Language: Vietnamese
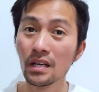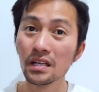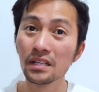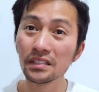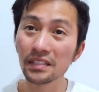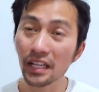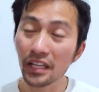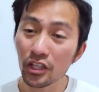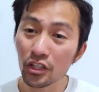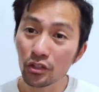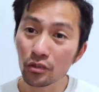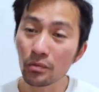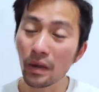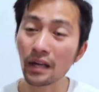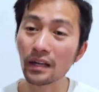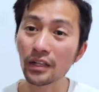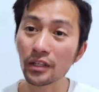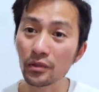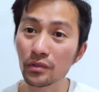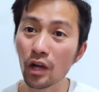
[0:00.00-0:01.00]
Người ta yêu,
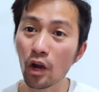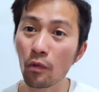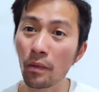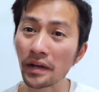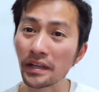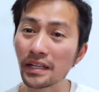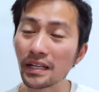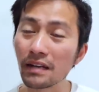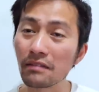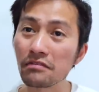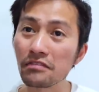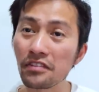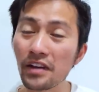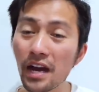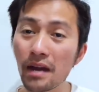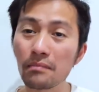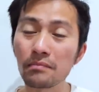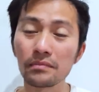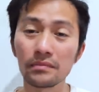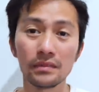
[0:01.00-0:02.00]
yêu cầu bạn đi làm
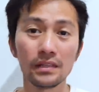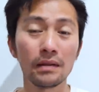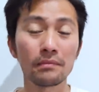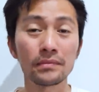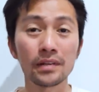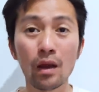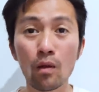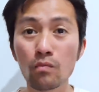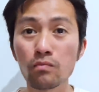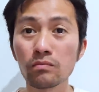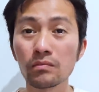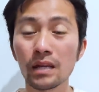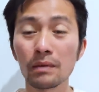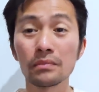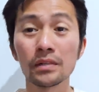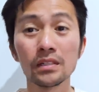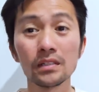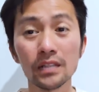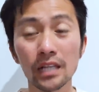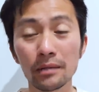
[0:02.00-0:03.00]
farm, làm nông,
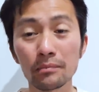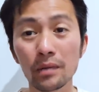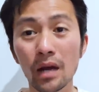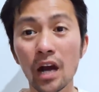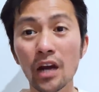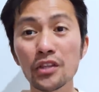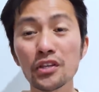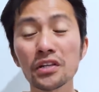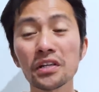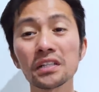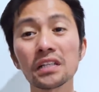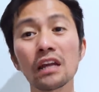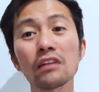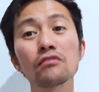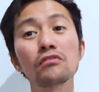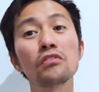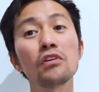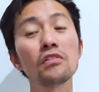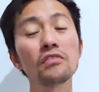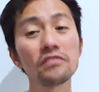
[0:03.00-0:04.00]
làm ngư nghiệp ở những cái thành
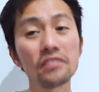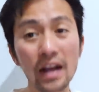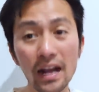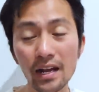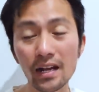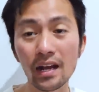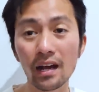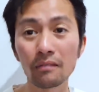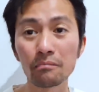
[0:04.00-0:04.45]
phố vắng,